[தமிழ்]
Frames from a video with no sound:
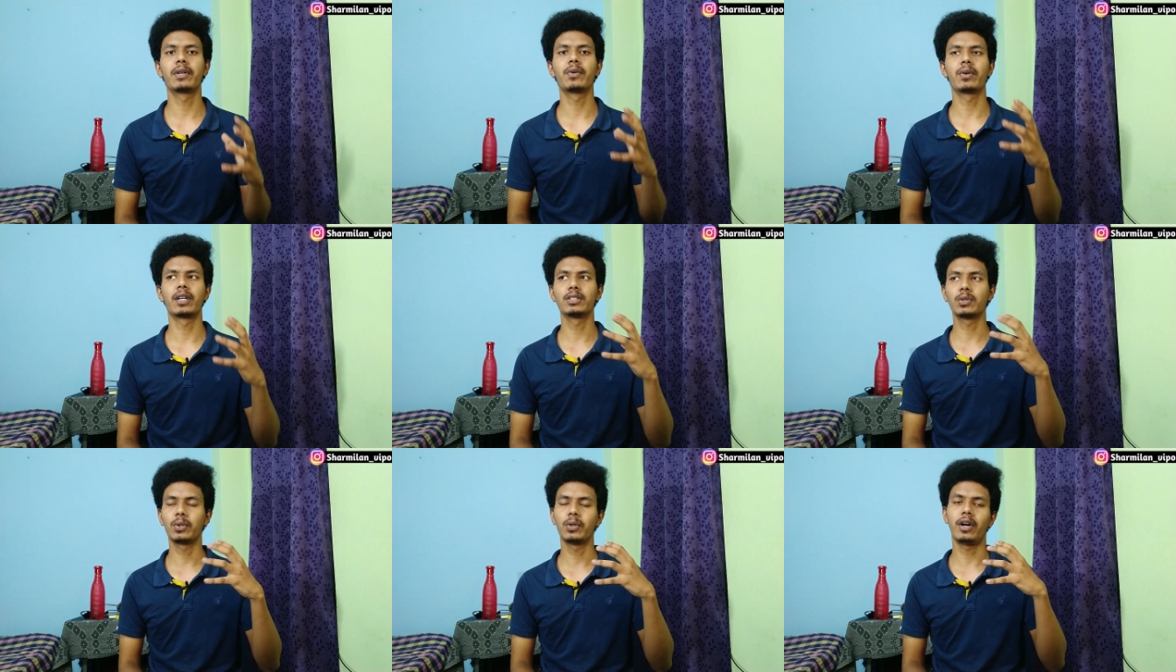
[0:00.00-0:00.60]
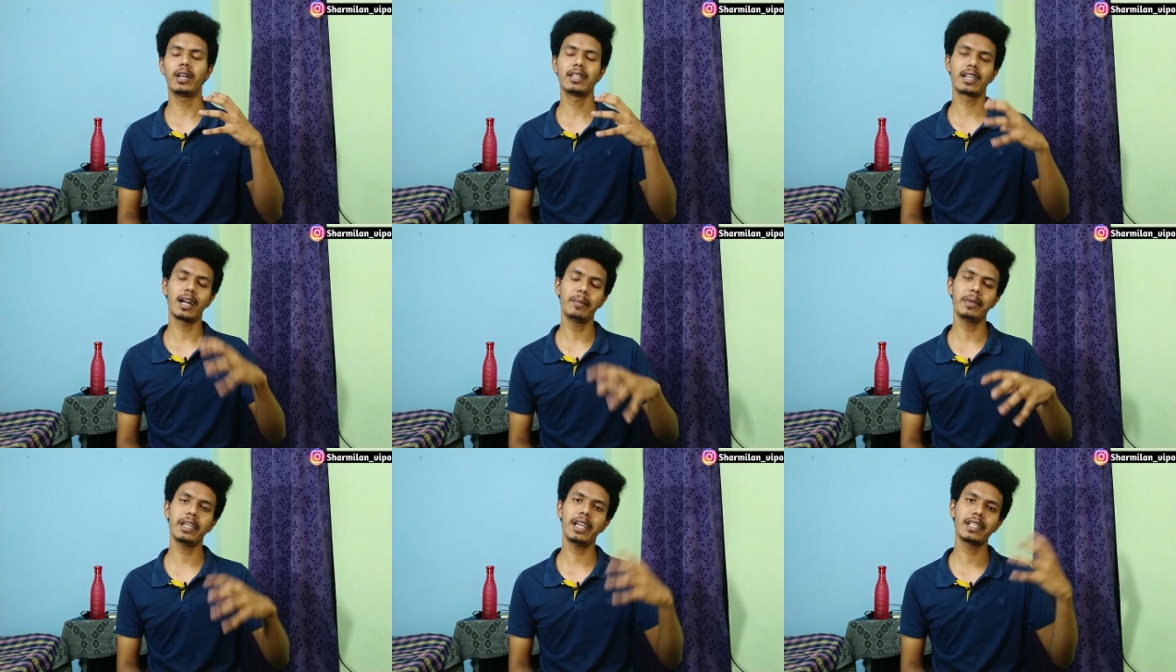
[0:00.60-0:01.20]
பண்ணிக்கோங்க ஸோ அந்த
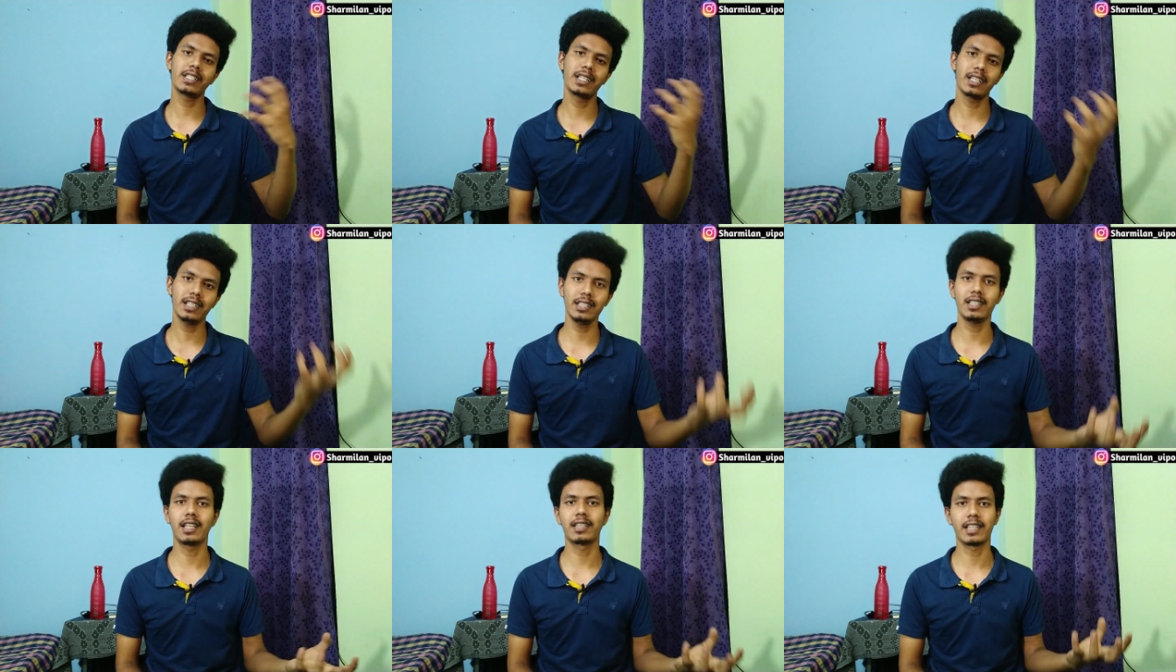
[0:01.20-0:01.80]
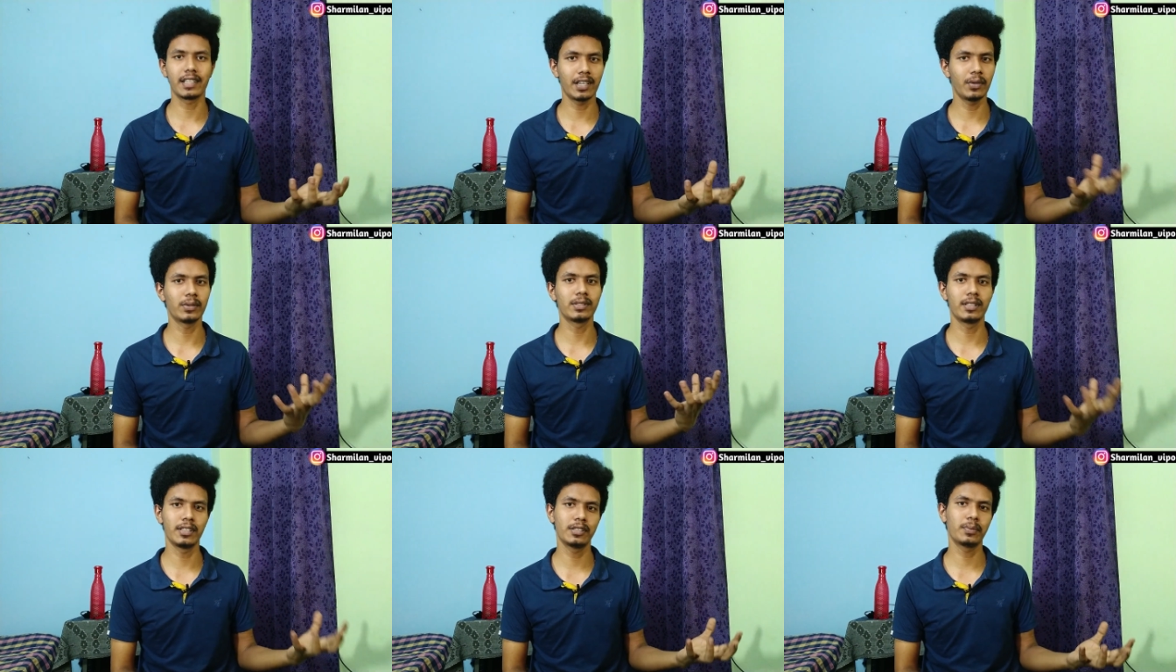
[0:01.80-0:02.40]
கம்யூனிகேஷனுக்கு நான் தனியாக
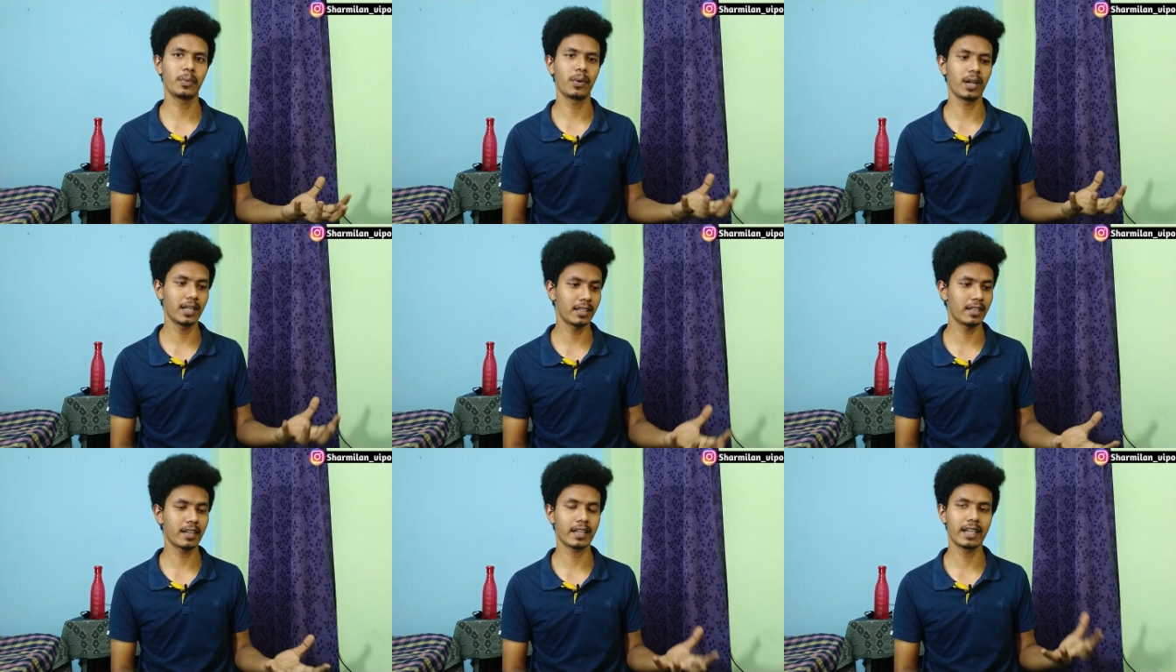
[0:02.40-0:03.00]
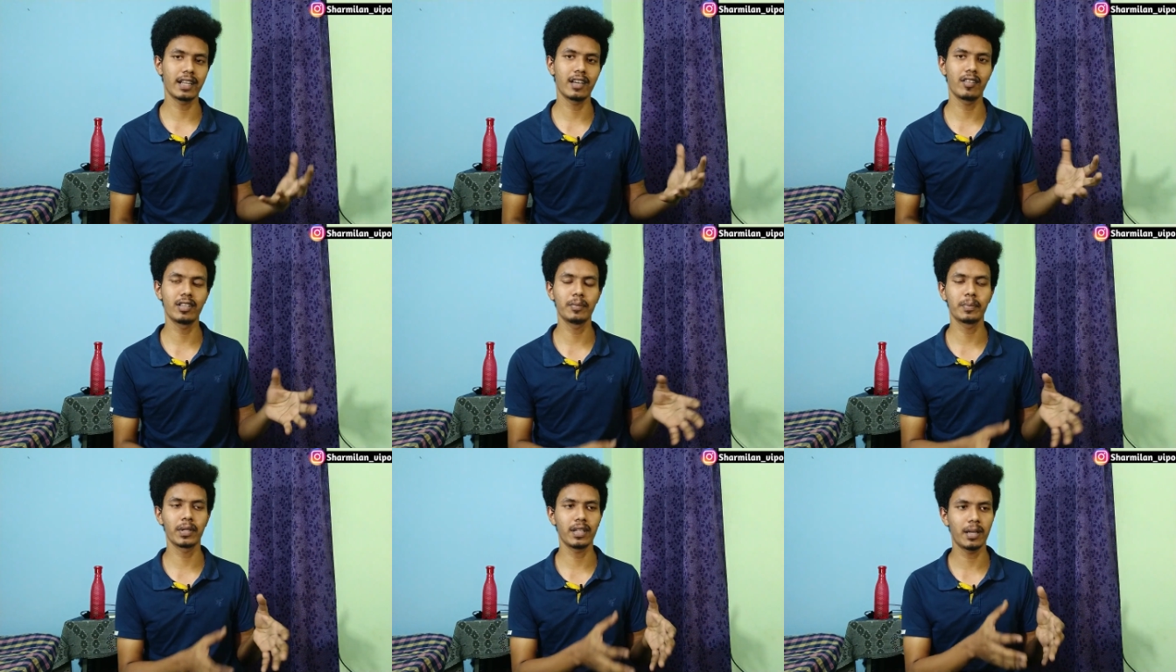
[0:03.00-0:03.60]
ஒரு சீரிஸ் போகலான்னு இருக்கேன் ஏன்னா
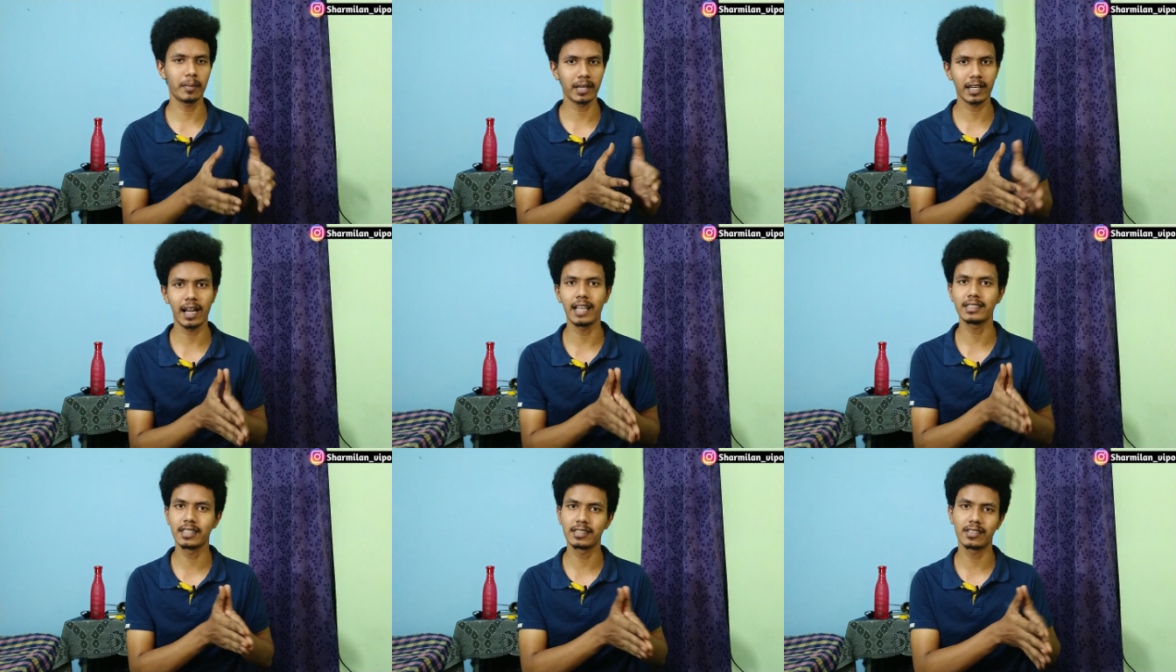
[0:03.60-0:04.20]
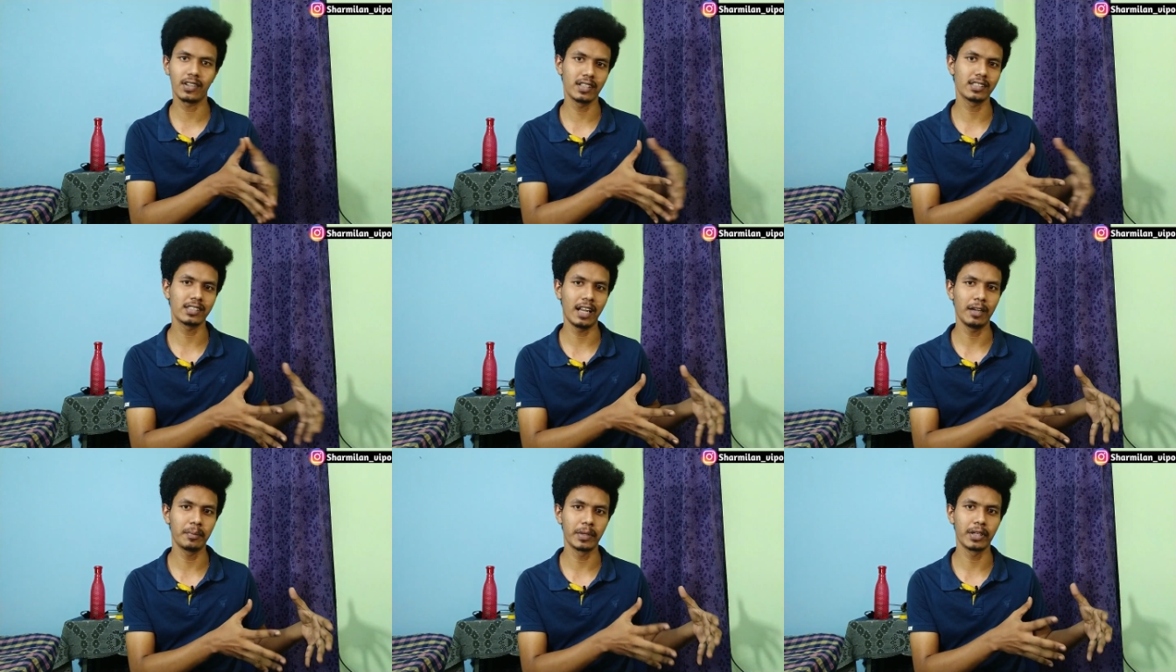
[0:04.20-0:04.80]
வந்து இப்போ தான் நம்ம கிளாஸஸ்லாம்
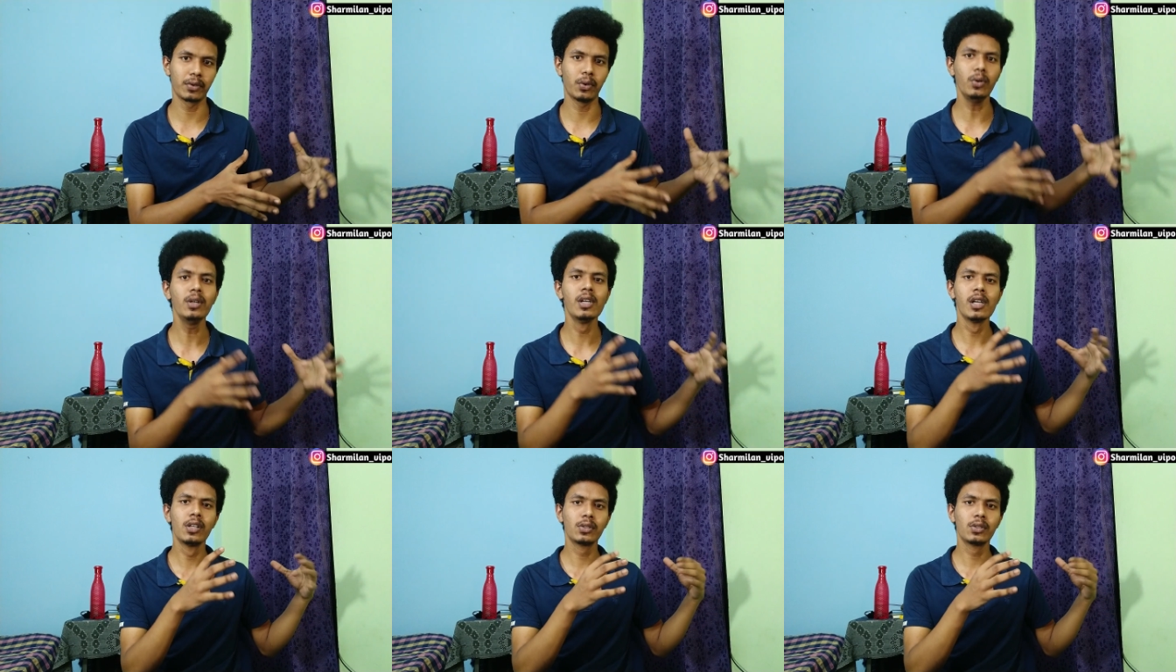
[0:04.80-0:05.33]
ஸ்டார்ட் பண்ணியிருக்கோம்